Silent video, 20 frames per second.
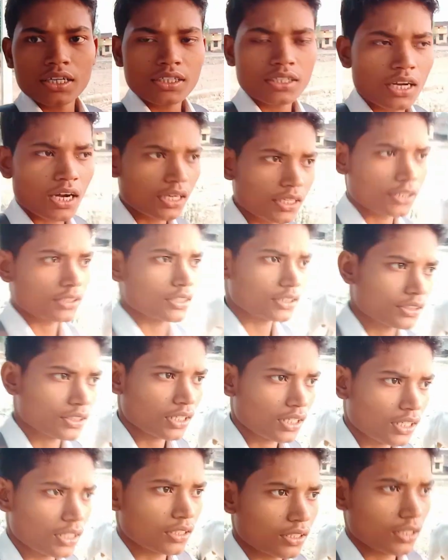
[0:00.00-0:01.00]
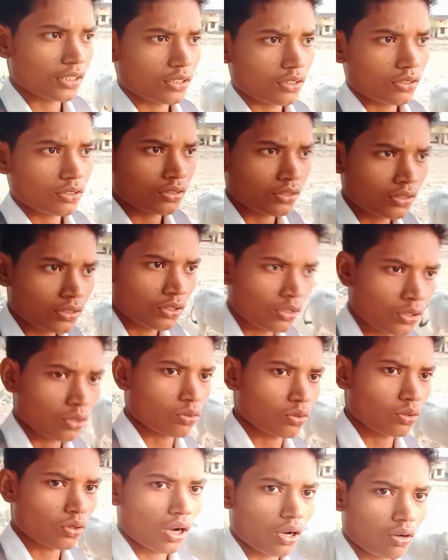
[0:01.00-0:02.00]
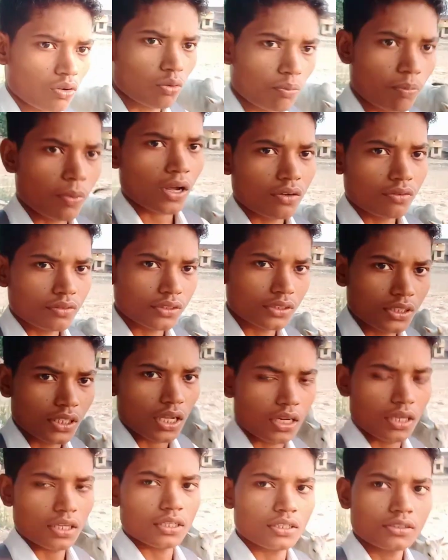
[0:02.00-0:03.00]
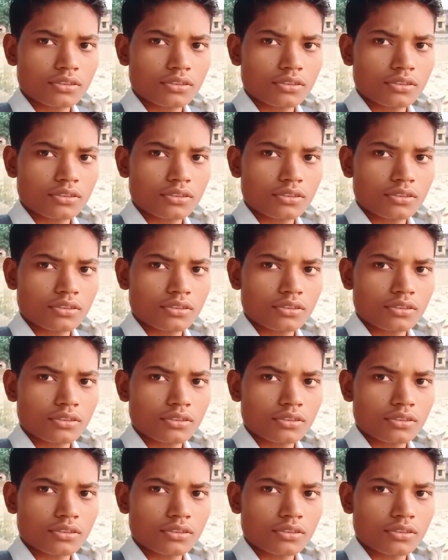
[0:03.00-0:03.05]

गाड़ी से चलेंगे कोराम गोपाल विद्यालय